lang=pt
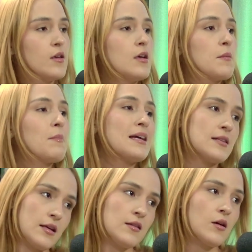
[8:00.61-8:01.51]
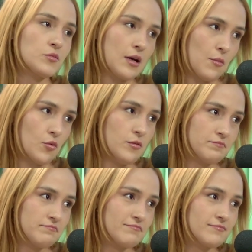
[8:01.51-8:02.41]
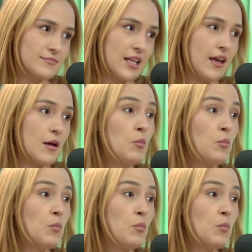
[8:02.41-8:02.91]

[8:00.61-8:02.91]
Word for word: mas ainda é um tabu. Né?